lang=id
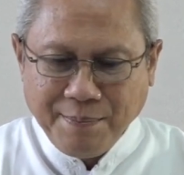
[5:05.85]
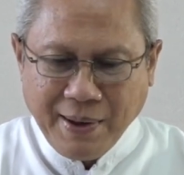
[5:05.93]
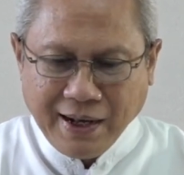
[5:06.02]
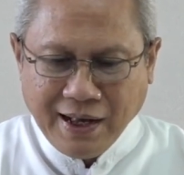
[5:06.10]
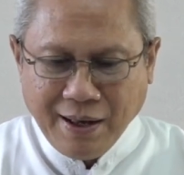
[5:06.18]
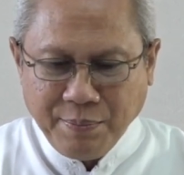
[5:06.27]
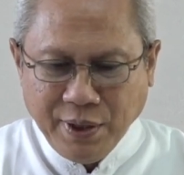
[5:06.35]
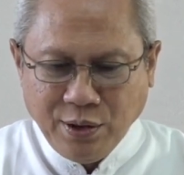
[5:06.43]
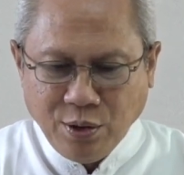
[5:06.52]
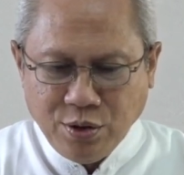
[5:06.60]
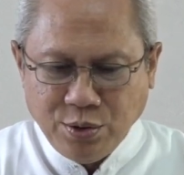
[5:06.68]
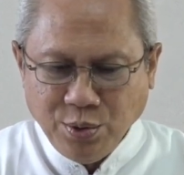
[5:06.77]
Maka
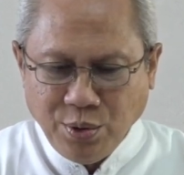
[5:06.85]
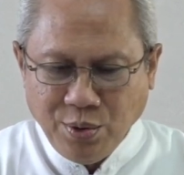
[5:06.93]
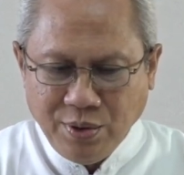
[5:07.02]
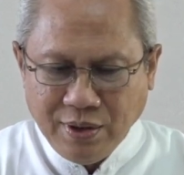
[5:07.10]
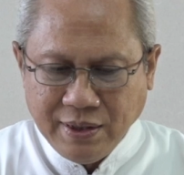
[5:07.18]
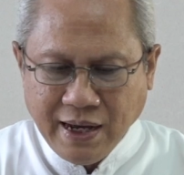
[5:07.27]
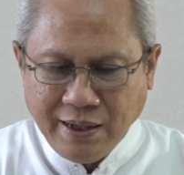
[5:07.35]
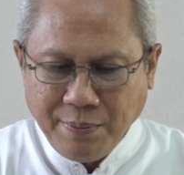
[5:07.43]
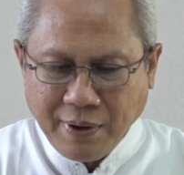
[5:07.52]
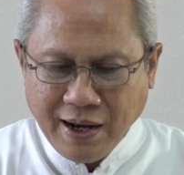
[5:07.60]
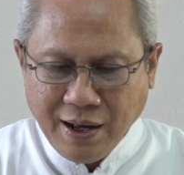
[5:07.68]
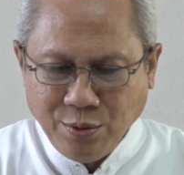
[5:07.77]
Petrus turun dari
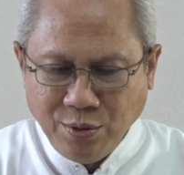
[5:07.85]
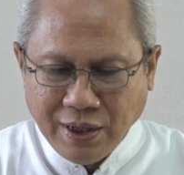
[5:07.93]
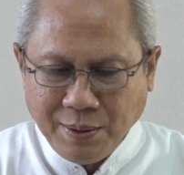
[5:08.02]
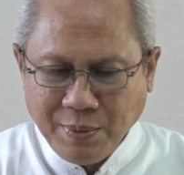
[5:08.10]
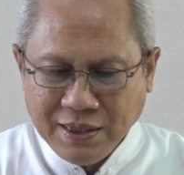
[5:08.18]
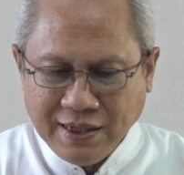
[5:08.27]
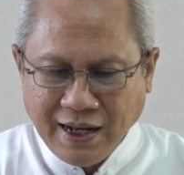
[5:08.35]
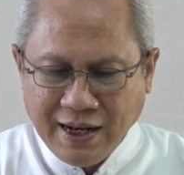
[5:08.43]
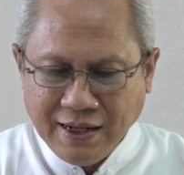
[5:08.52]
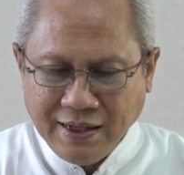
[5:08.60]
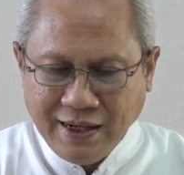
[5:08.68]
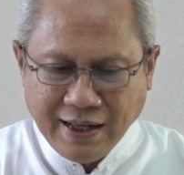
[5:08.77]
perahu dan
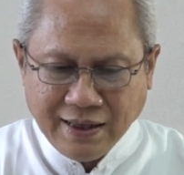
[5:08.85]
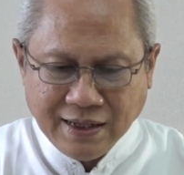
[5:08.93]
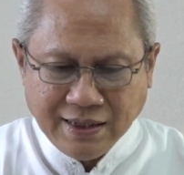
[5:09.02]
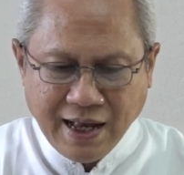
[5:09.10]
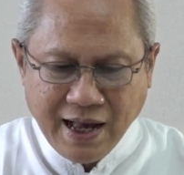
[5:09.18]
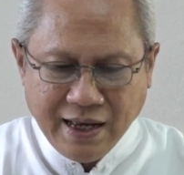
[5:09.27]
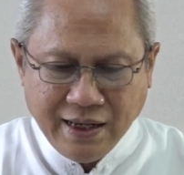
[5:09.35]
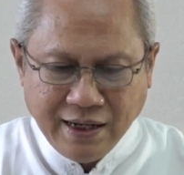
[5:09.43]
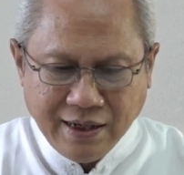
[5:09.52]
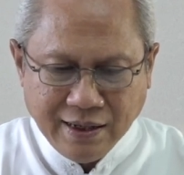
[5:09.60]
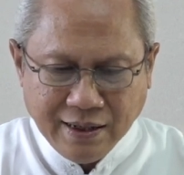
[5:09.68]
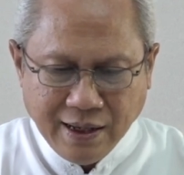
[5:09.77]
berjalan di atas
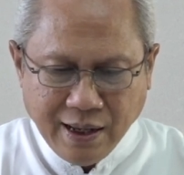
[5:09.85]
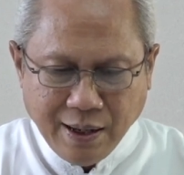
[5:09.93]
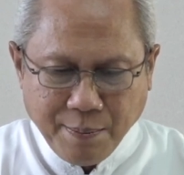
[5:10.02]
air,